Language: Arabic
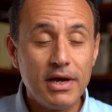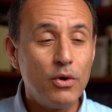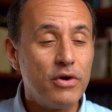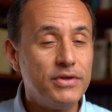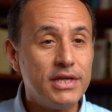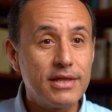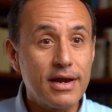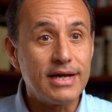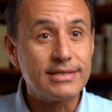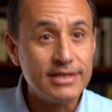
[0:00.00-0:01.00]
وفي إطار
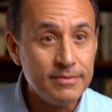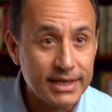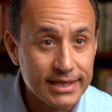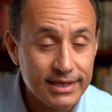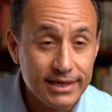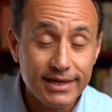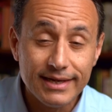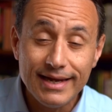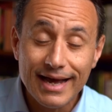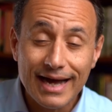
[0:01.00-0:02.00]
عظيم جدا
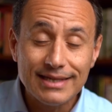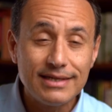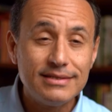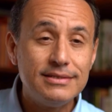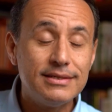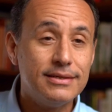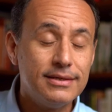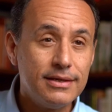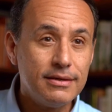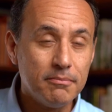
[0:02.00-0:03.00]
لعدد
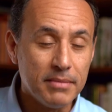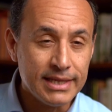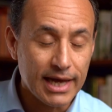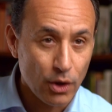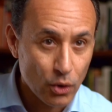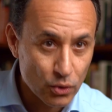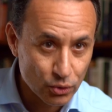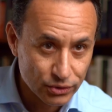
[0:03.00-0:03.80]
من العقود